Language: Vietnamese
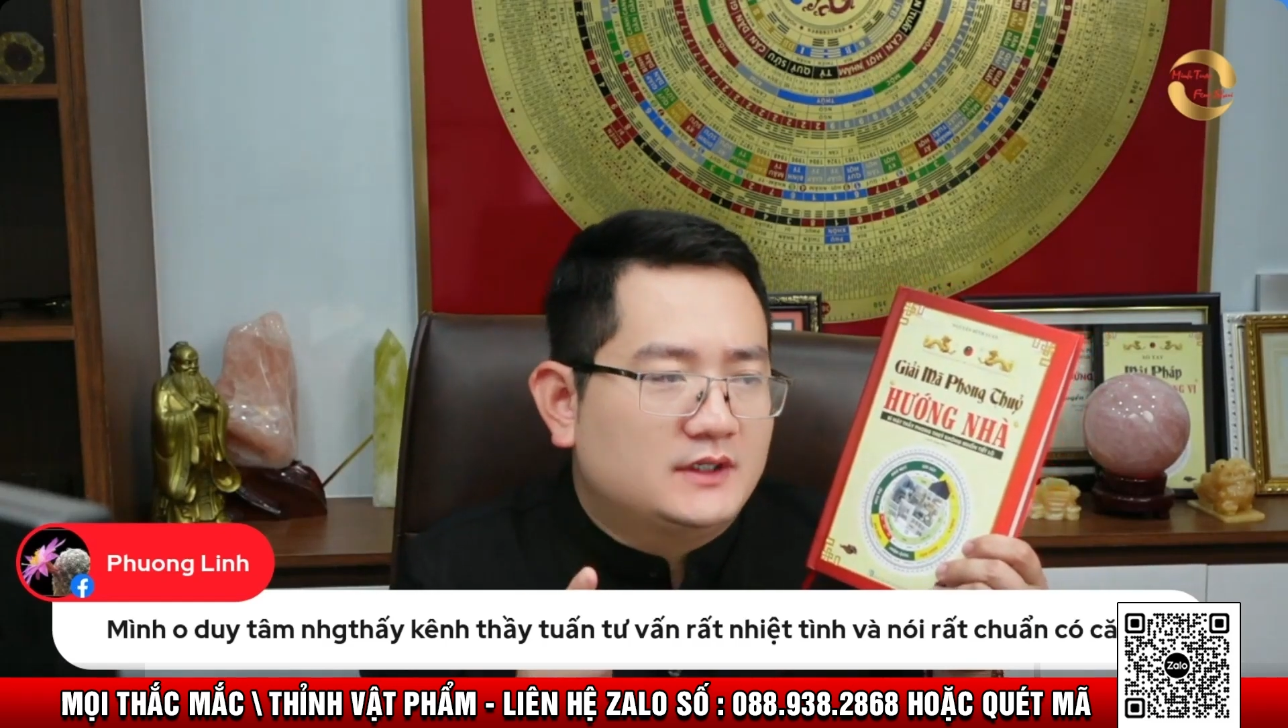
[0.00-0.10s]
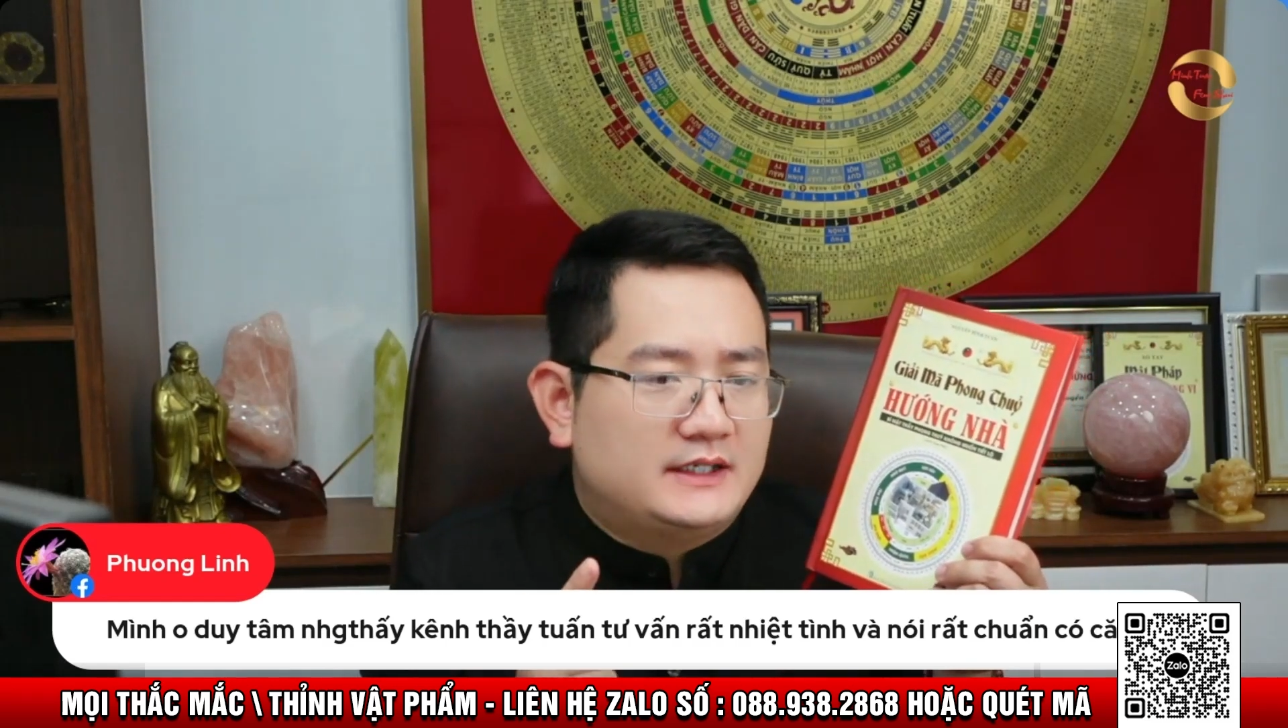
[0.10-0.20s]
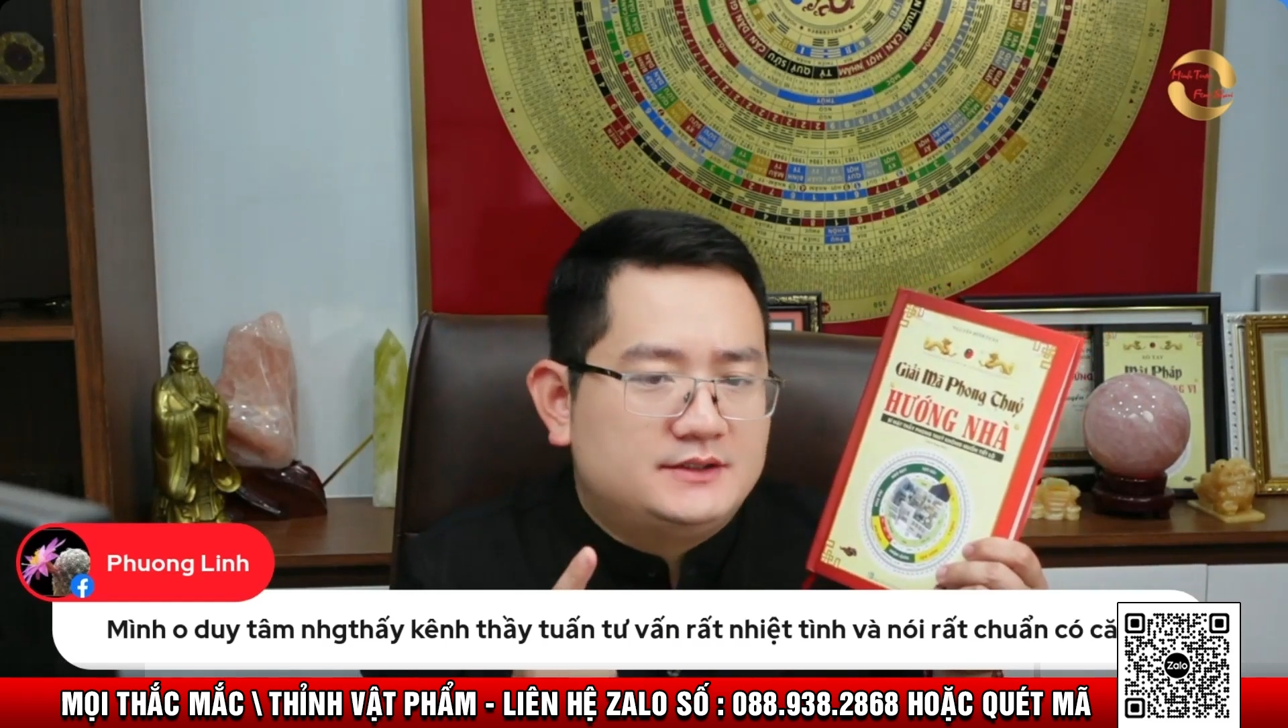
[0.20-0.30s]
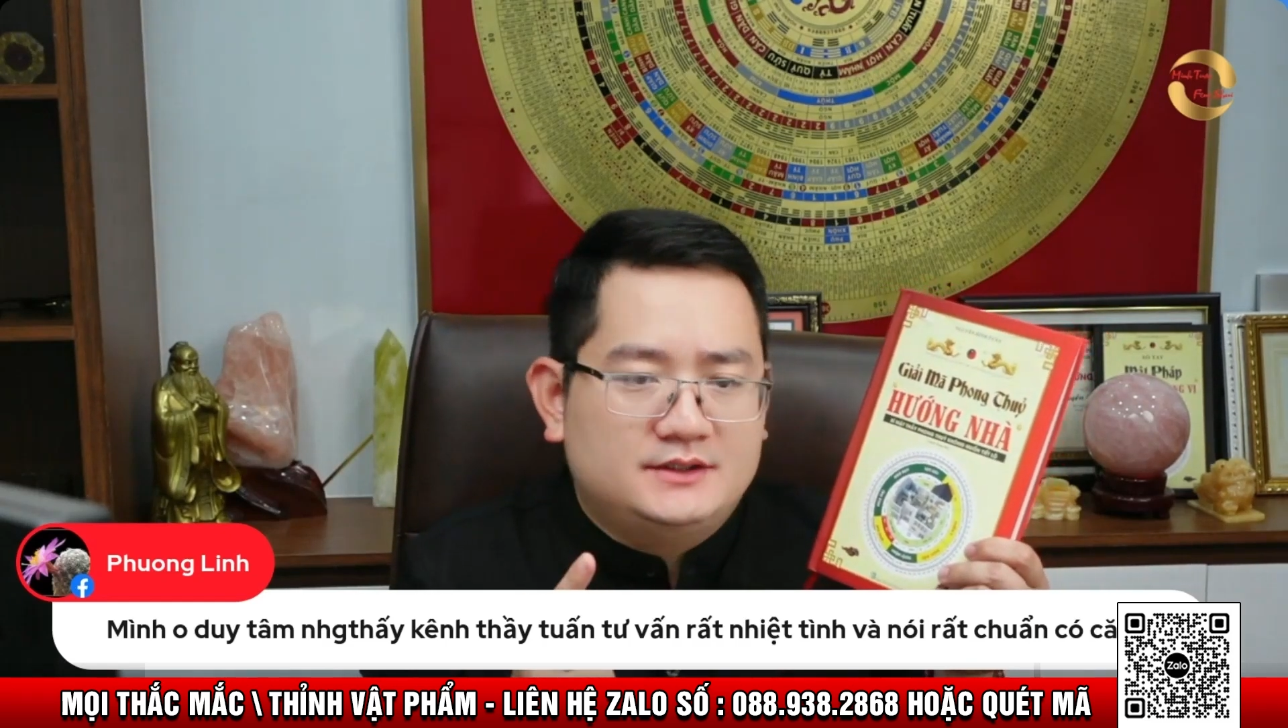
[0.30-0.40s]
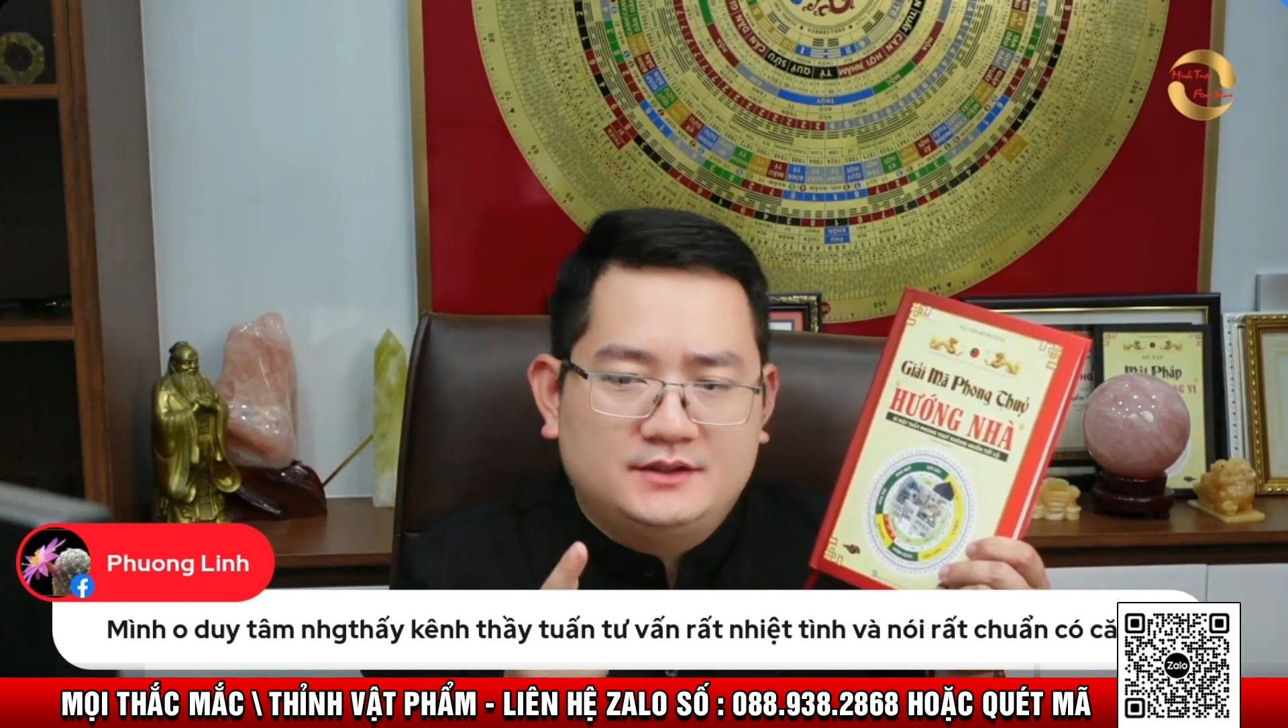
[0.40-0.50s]
anh
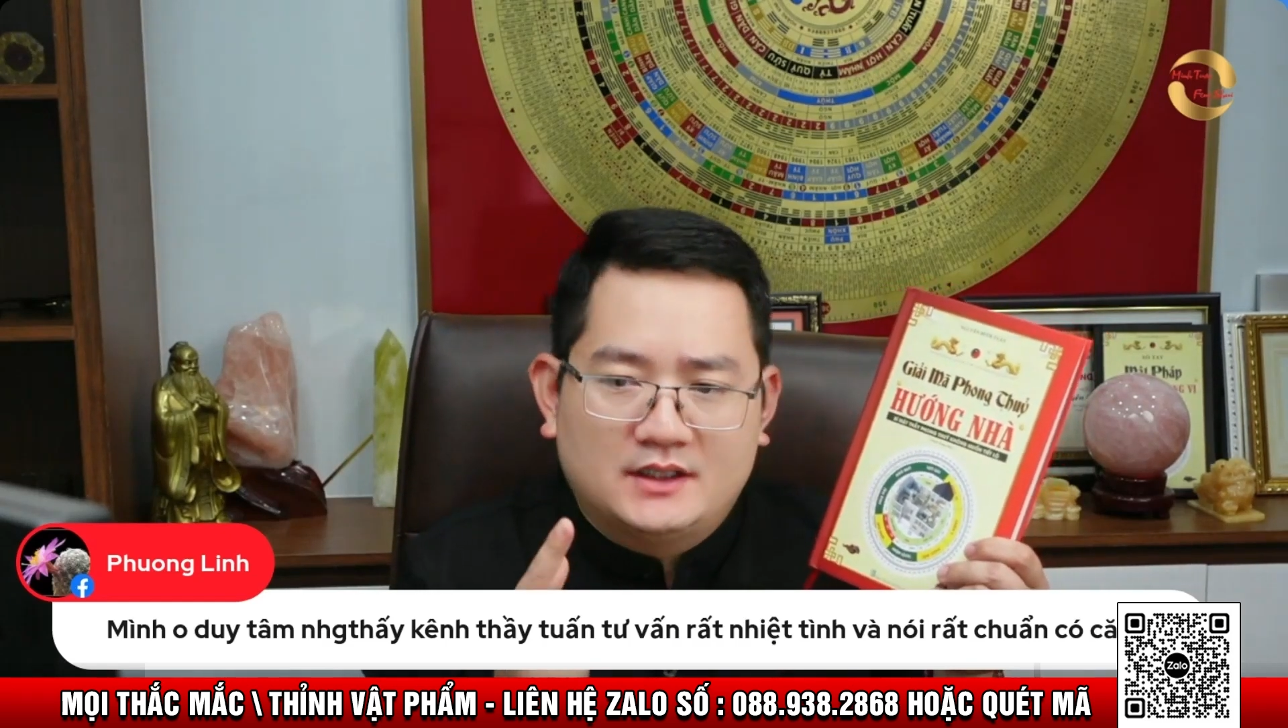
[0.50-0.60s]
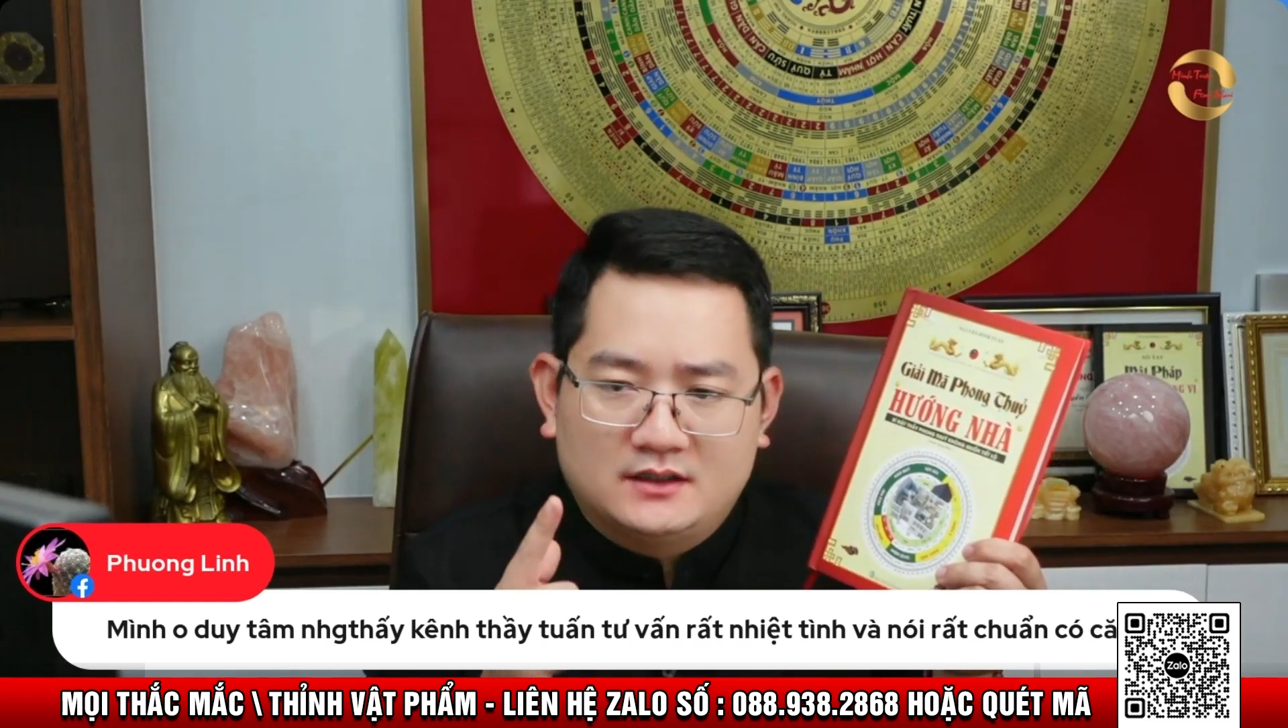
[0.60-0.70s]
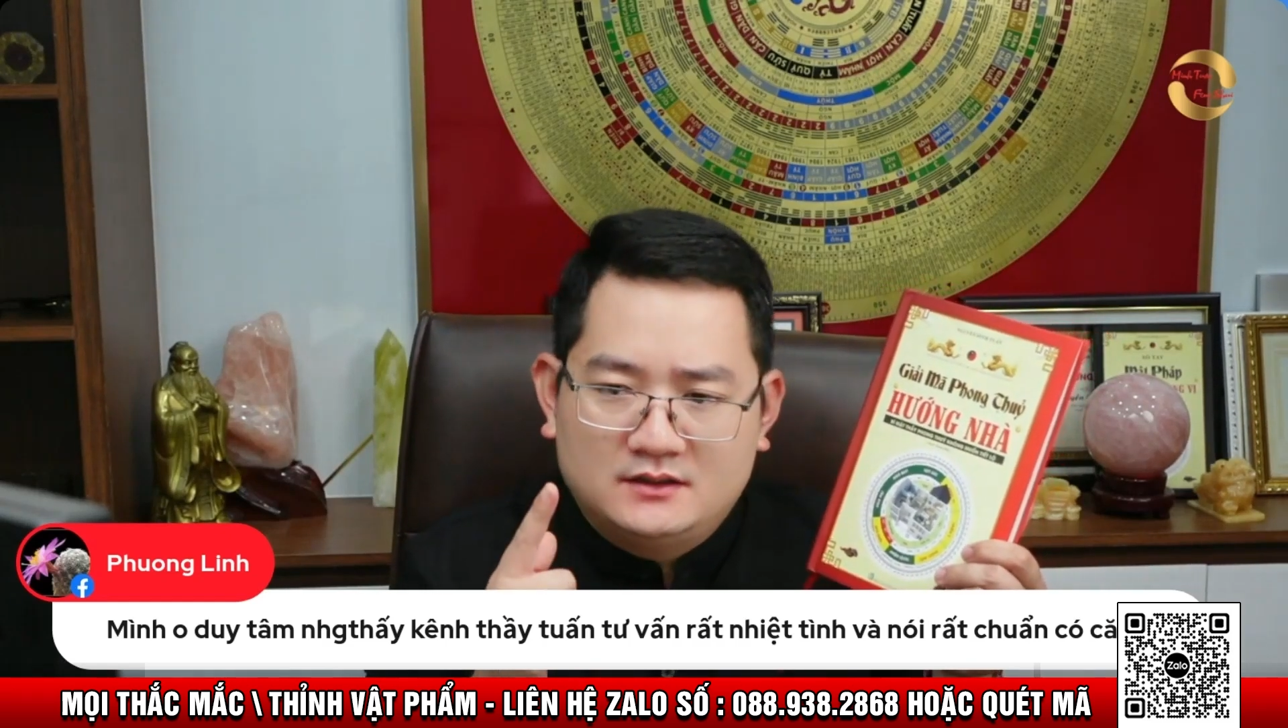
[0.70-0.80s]
chị gì ạ